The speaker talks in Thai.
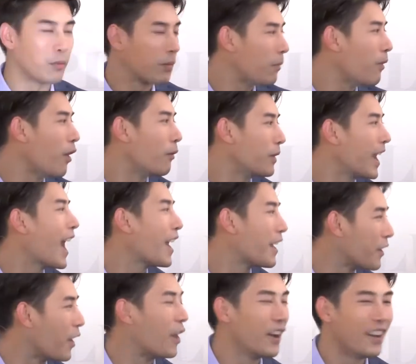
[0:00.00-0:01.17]
ง ๆผมก็บอกไม่ได้
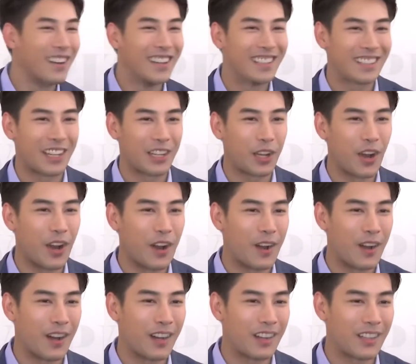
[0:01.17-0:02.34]
อะเนาะแต่ก็
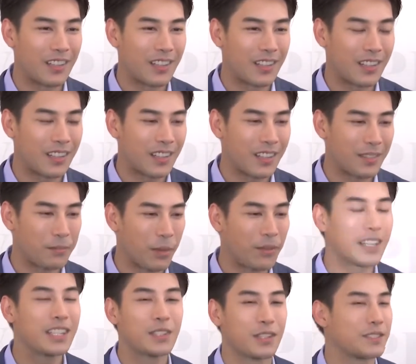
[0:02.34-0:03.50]
ผม
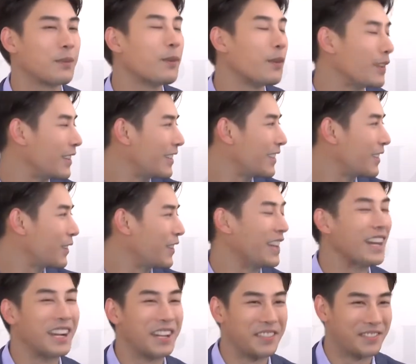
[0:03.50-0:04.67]
ก็คือทศพล คน
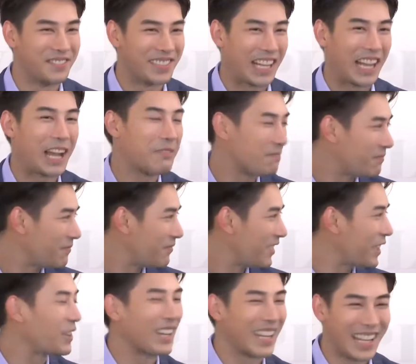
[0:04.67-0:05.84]
เดิมครับ
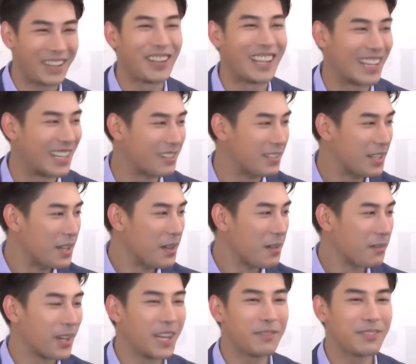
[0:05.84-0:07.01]
คนดีคนเดิม
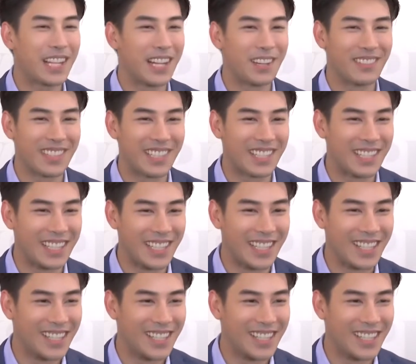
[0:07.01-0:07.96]
เพิ่มเติมคือ